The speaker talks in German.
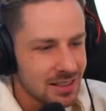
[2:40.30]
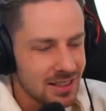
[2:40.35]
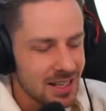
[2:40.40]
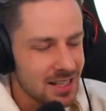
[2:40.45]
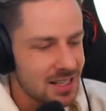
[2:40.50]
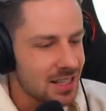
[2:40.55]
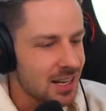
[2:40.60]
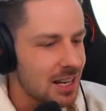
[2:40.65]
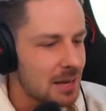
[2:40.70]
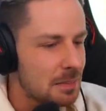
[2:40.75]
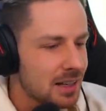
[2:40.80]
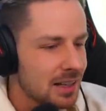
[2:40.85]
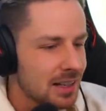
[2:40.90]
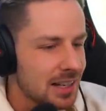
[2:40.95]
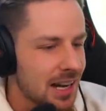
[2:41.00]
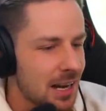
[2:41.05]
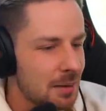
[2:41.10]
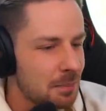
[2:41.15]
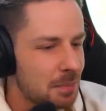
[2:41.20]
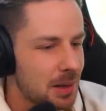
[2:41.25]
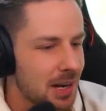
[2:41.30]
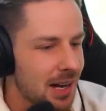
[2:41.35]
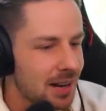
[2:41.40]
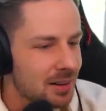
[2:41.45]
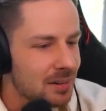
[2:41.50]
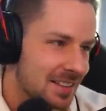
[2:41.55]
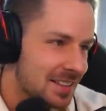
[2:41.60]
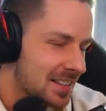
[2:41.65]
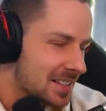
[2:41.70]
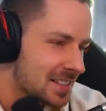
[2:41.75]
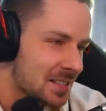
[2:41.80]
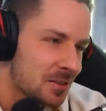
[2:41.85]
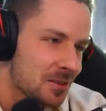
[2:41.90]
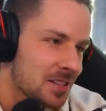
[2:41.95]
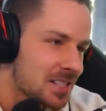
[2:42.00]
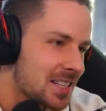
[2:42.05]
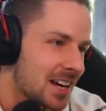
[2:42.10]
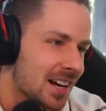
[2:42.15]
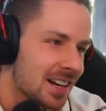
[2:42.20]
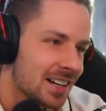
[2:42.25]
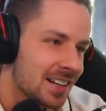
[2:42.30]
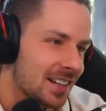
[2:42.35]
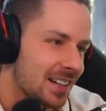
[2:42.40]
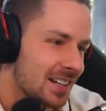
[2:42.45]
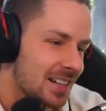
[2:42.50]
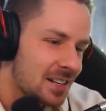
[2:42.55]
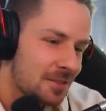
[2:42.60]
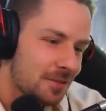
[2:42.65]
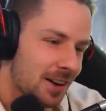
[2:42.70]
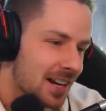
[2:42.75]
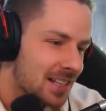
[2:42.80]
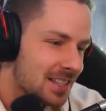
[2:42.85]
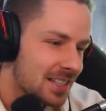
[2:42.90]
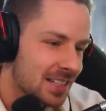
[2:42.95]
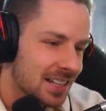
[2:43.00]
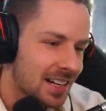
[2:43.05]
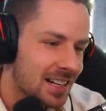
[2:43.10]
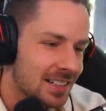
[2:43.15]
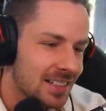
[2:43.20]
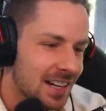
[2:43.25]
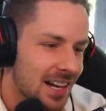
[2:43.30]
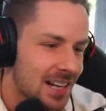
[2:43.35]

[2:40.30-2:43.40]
Deshalb kein Plan. Das ist so eine Sache, ich weiß nicht, Alter.